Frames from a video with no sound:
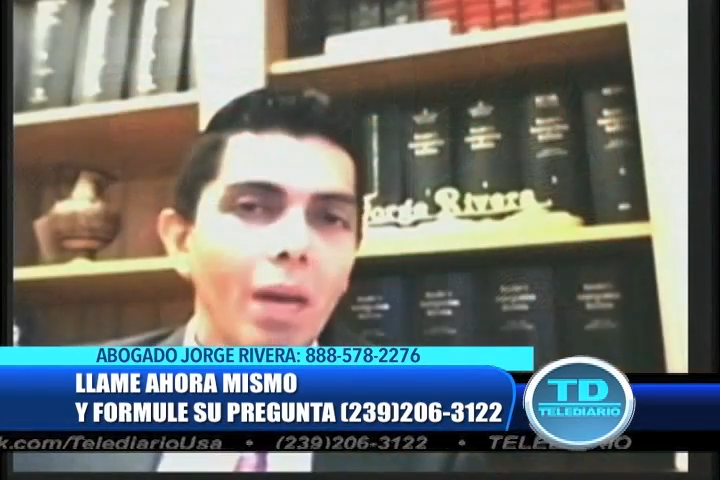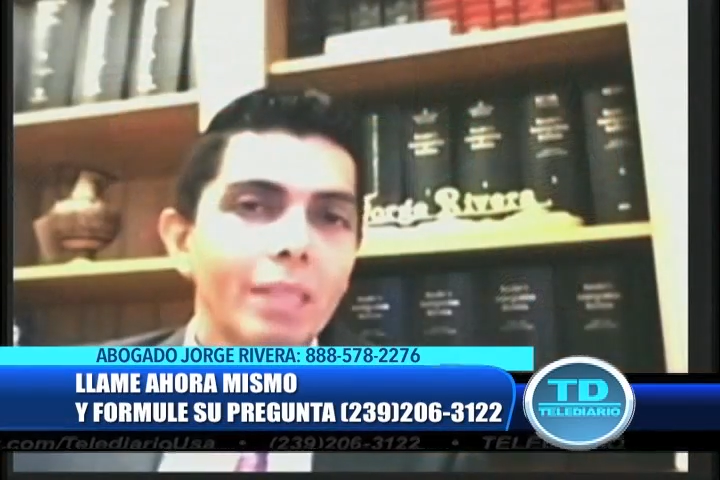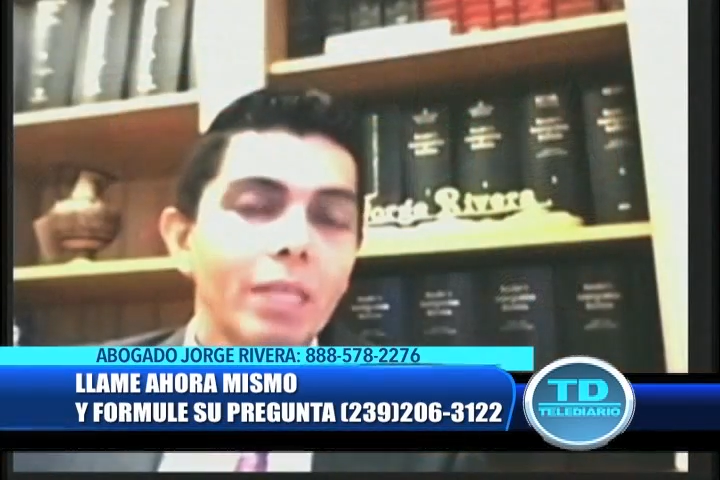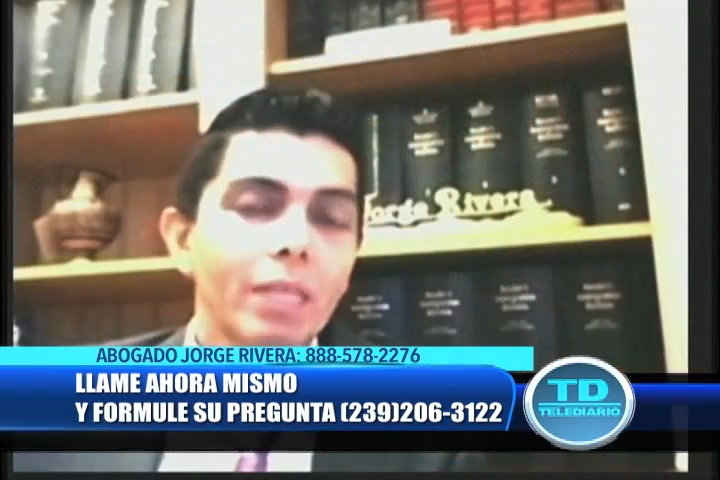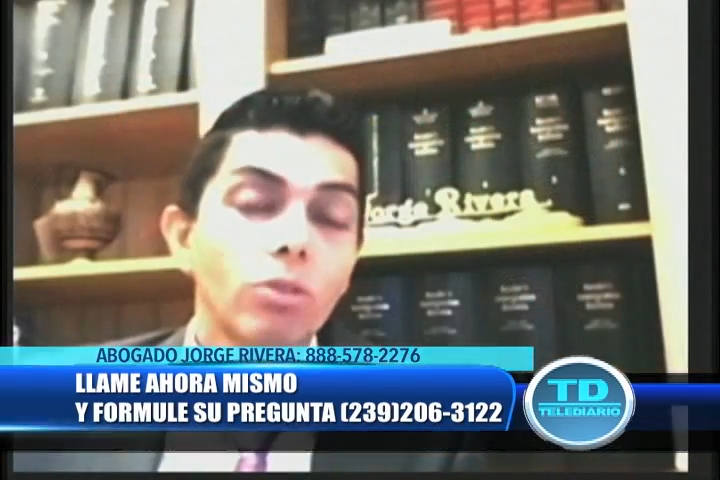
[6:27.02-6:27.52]

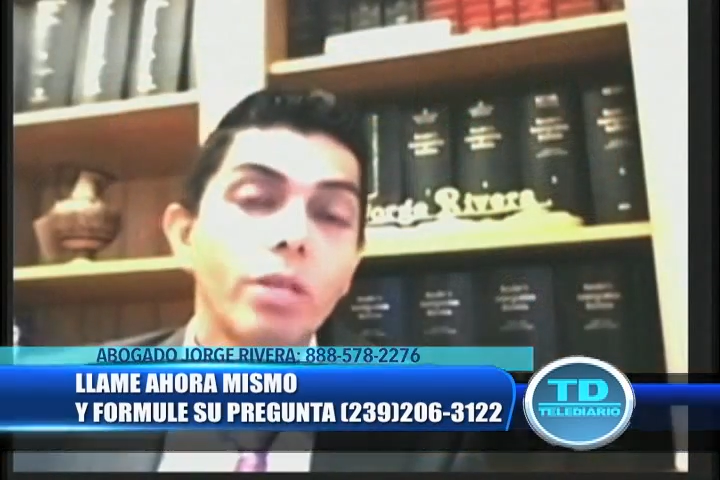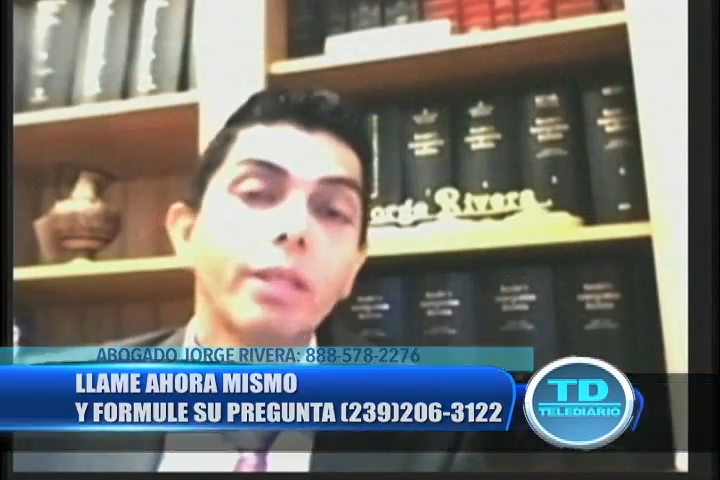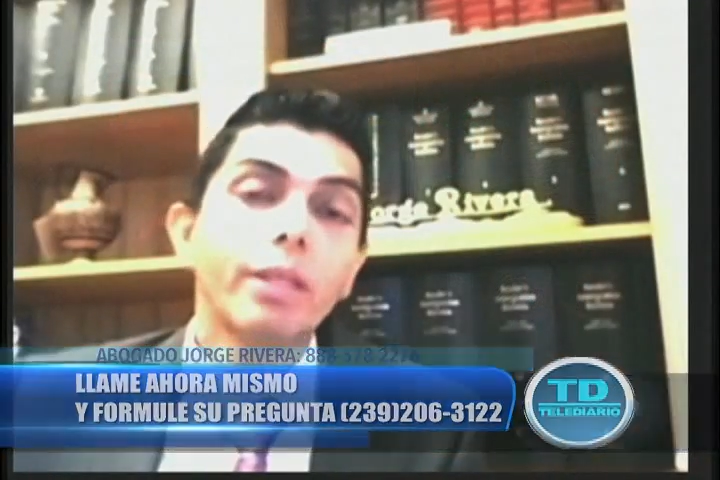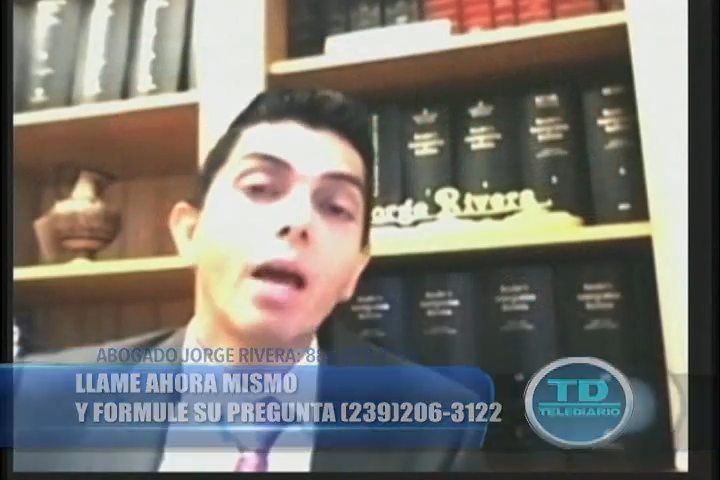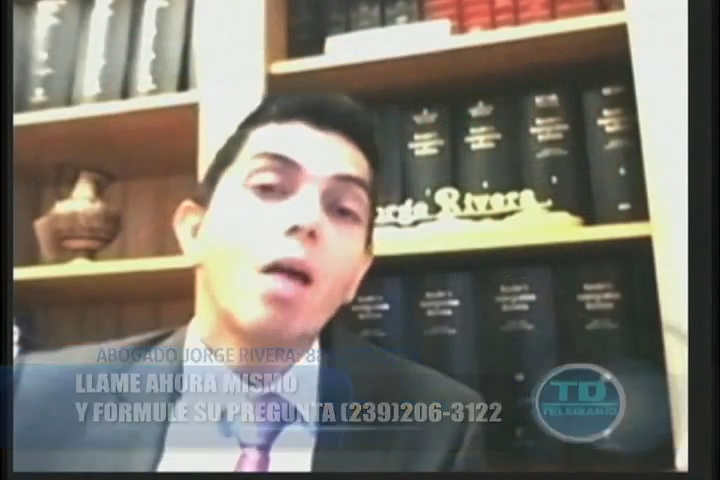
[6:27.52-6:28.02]

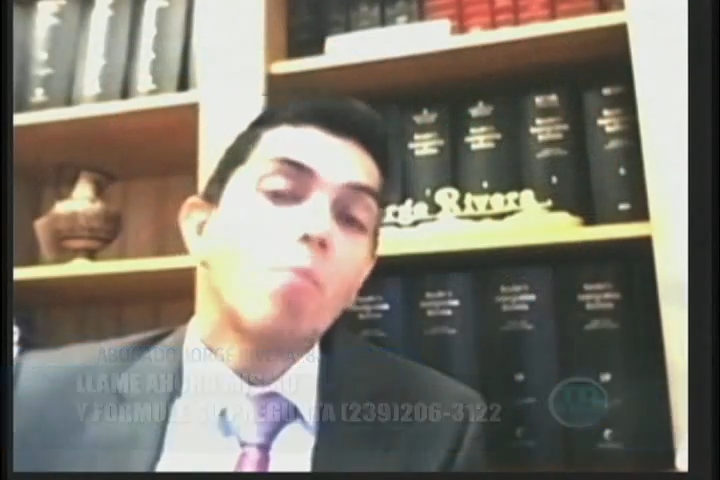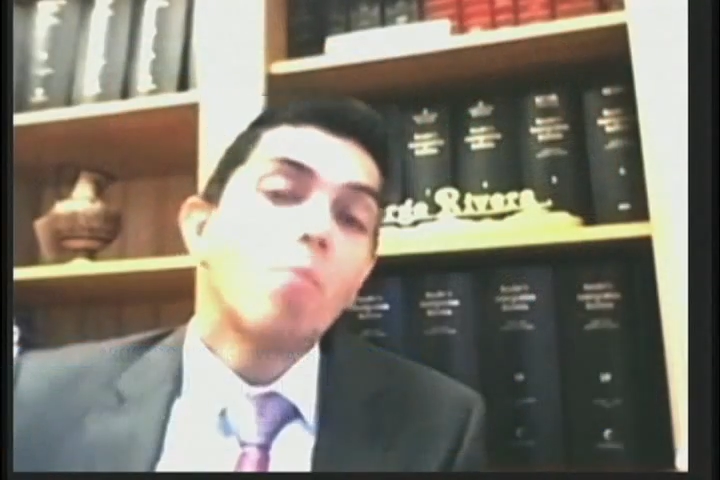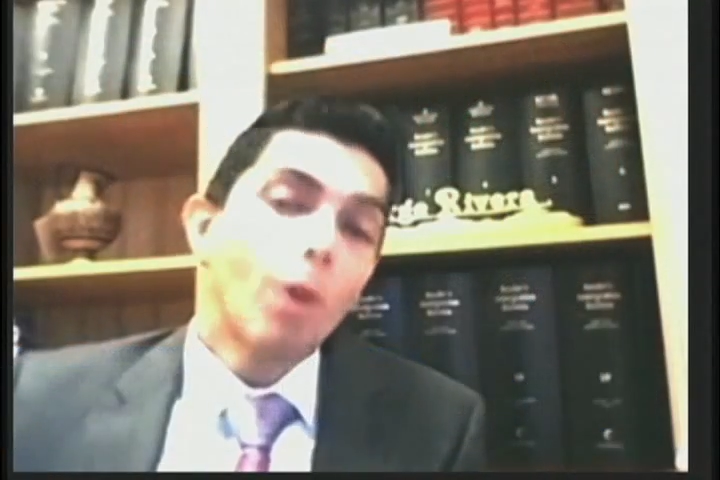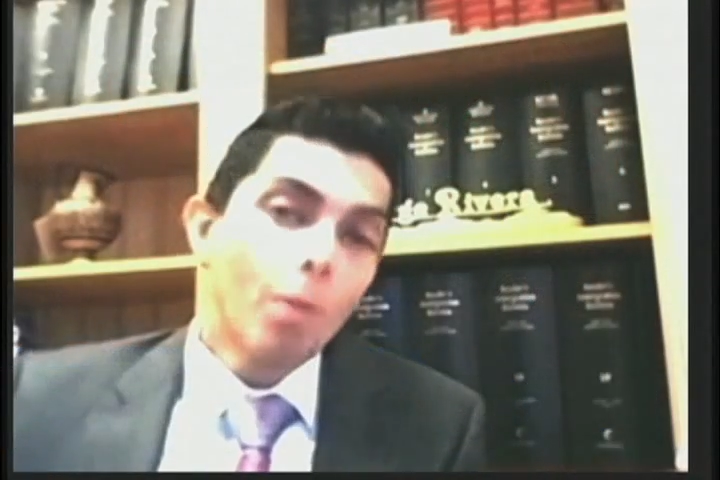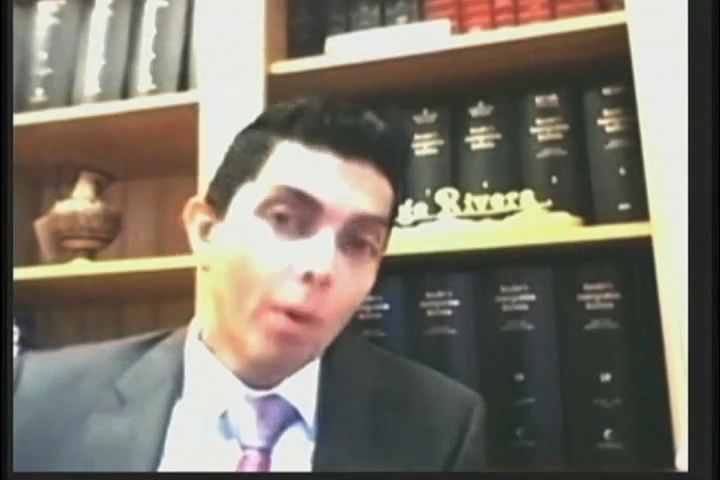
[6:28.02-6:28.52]
680,
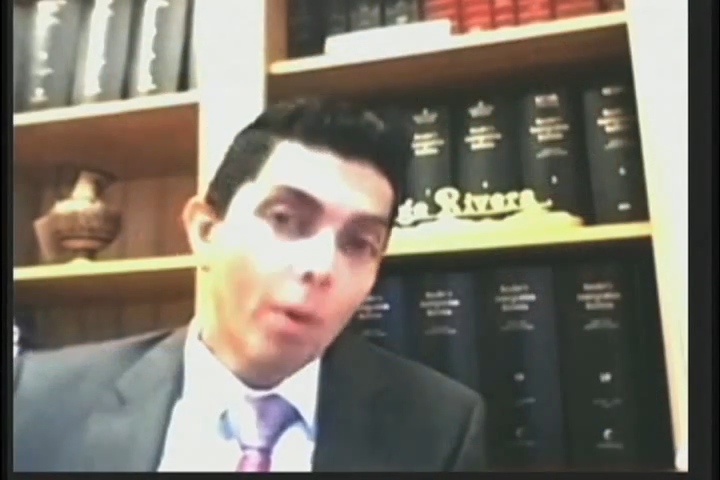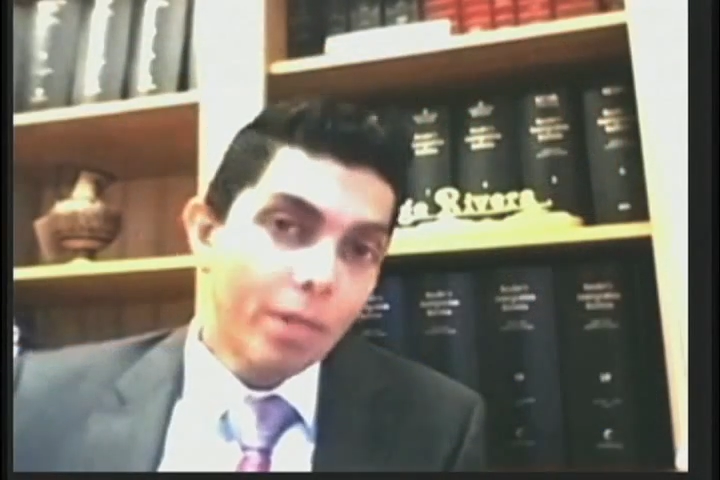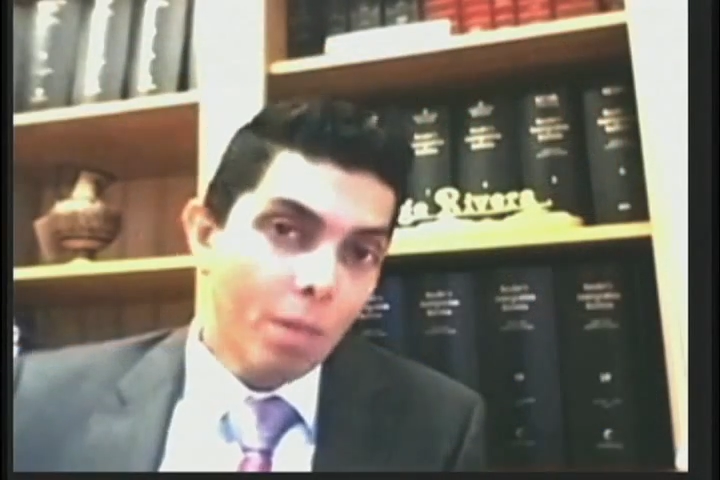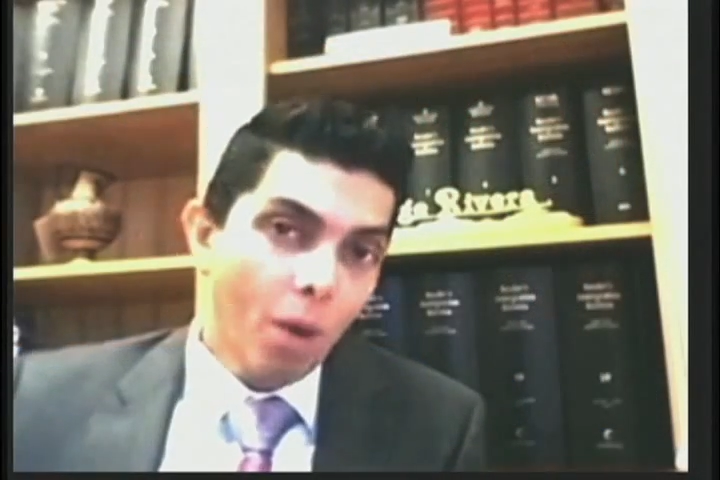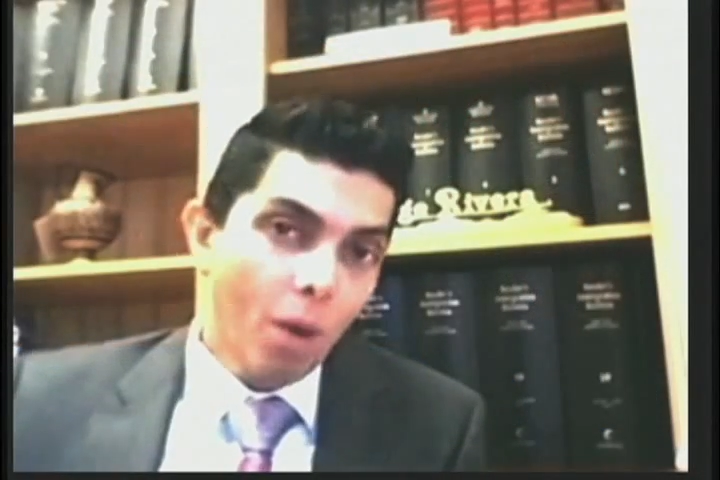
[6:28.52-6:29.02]
pero
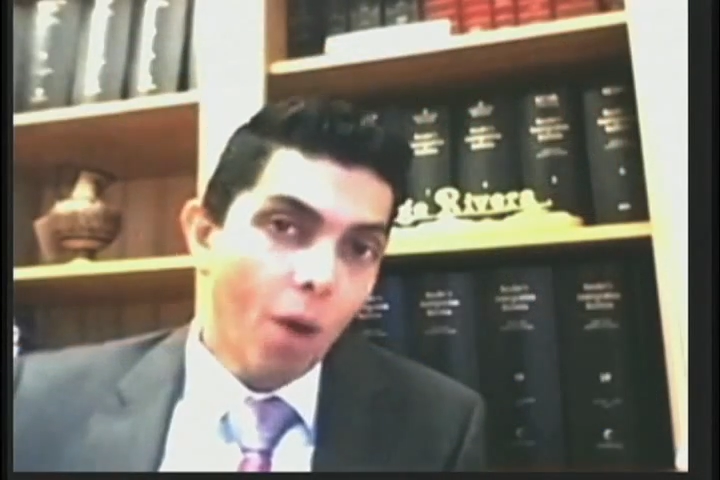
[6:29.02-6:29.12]
aprovechemos